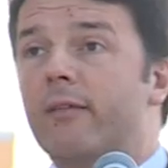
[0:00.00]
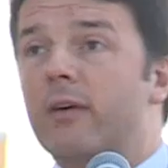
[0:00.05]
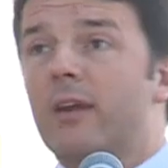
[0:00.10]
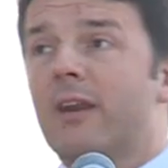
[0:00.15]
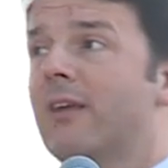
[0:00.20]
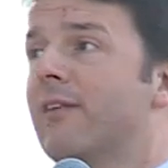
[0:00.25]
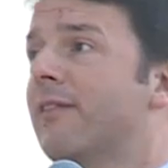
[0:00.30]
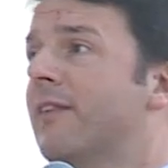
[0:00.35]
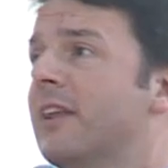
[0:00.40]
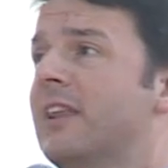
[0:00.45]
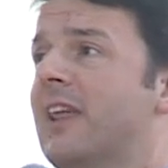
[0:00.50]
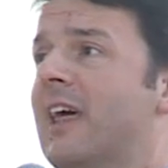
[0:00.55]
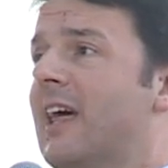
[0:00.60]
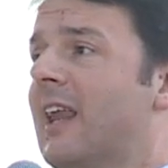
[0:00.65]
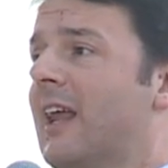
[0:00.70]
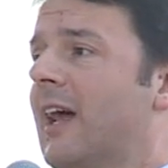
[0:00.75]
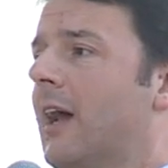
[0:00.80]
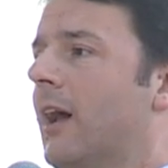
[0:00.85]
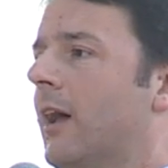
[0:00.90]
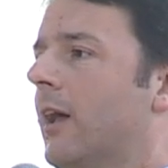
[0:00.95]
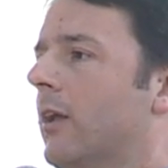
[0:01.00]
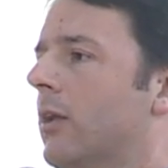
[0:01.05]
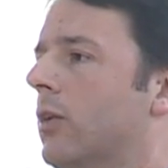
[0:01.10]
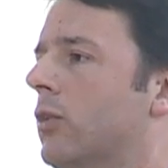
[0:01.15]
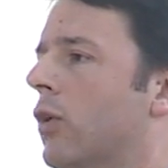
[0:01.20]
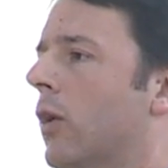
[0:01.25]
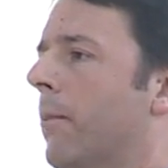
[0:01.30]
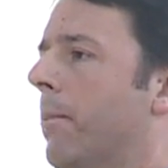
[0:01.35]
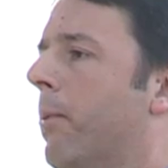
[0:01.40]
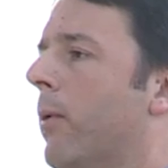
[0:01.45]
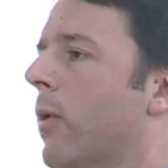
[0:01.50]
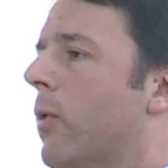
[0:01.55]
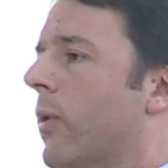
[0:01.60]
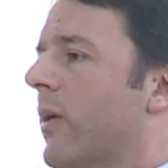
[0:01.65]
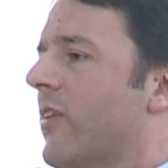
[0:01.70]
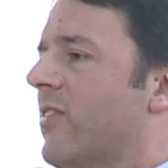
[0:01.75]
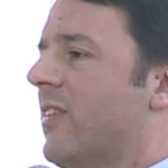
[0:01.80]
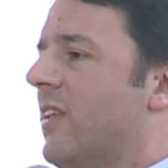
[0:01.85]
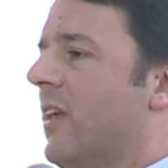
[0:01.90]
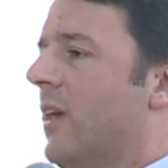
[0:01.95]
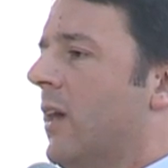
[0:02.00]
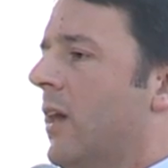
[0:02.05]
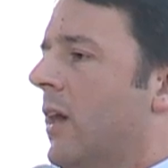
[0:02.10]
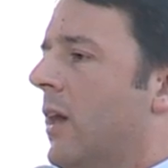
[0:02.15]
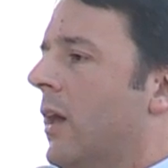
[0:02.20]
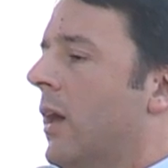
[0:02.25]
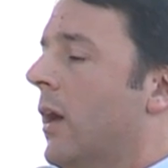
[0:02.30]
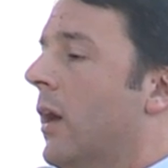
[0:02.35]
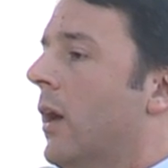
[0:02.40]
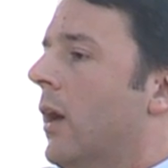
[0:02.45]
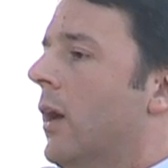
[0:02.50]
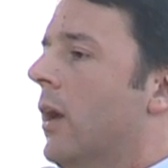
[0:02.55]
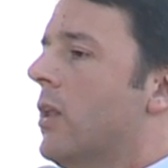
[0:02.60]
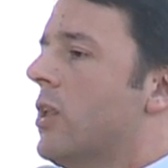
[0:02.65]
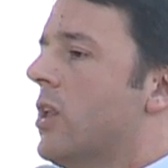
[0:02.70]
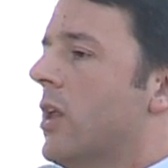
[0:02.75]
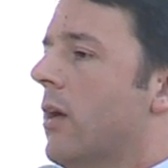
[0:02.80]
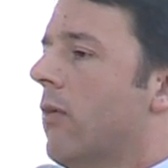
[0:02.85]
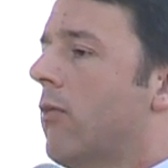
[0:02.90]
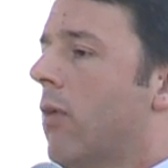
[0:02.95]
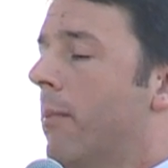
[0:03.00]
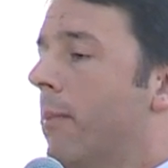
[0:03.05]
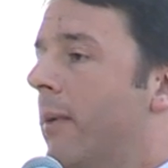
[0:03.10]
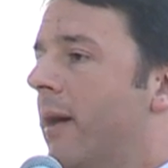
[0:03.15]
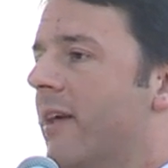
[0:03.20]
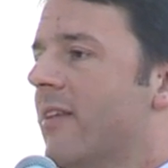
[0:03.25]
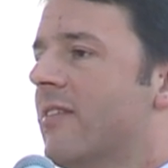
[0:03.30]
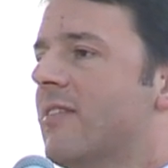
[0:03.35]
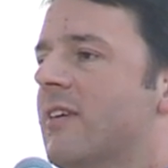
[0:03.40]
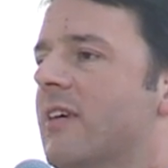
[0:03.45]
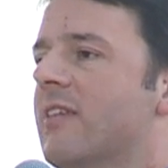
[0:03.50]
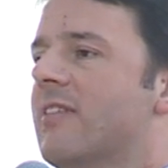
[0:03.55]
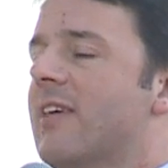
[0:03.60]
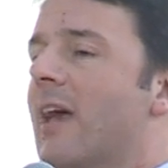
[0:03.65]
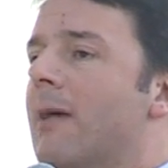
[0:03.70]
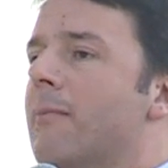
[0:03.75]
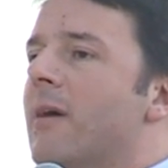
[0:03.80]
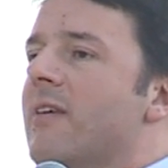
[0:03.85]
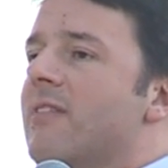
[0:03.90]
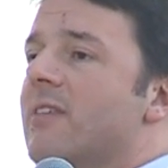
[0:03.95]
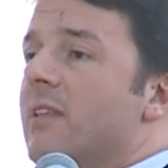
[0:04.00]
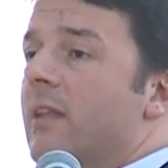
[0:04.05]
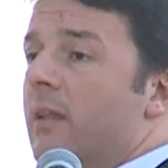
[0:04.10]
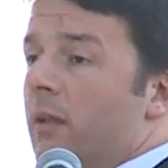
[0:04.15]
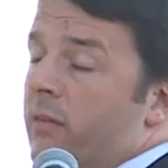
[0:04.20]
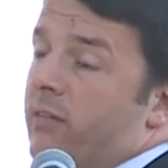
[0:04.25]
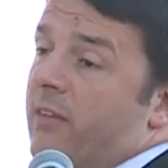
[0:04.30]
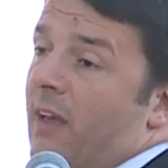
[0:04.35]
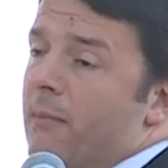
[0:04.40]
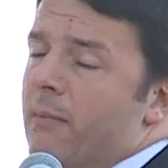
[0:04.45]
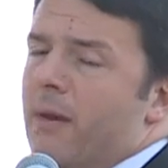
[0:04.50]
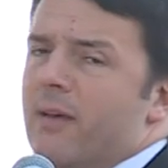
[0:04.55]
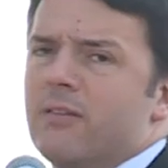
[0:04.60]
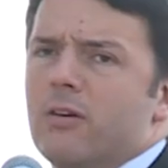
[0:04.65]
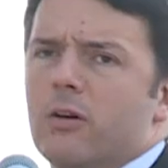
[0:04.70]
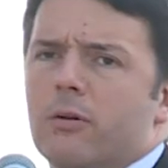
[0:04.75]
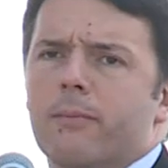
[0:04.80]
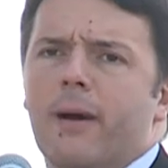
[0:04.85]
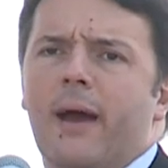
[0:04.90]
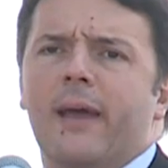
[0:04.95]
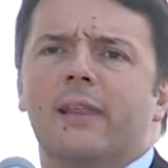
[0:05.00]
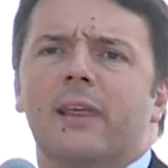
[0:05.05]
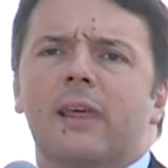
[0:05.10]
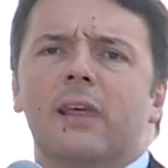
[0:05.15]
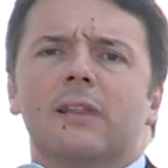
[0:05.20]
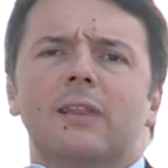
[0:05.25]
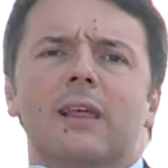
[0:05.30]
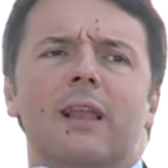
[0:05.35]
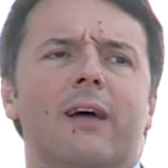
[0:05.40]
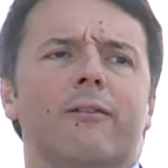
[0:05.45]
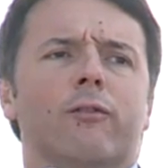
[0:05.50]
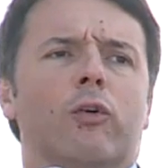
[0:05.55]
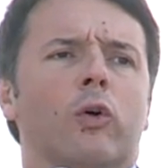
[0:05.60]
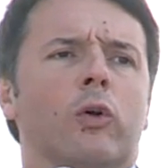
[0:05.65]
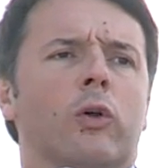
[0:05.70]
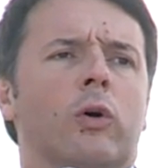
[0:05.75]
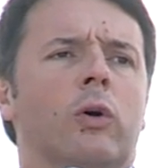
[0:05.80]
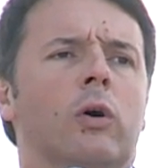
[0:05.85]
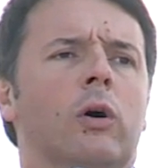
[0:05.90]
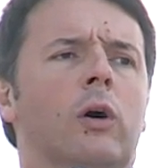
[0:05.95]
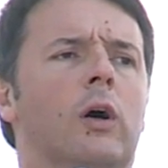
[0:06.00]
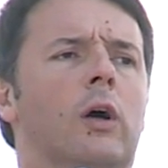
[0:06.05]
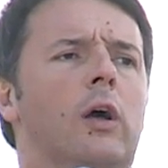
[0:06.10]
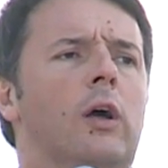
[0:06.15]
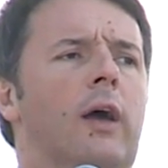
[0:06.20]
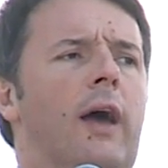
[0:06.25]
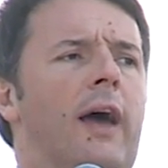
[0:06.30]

Rivedere dopo questi 5 mesi, 6 mesi, di, no, 6 mesi ormai di, di, lavoro è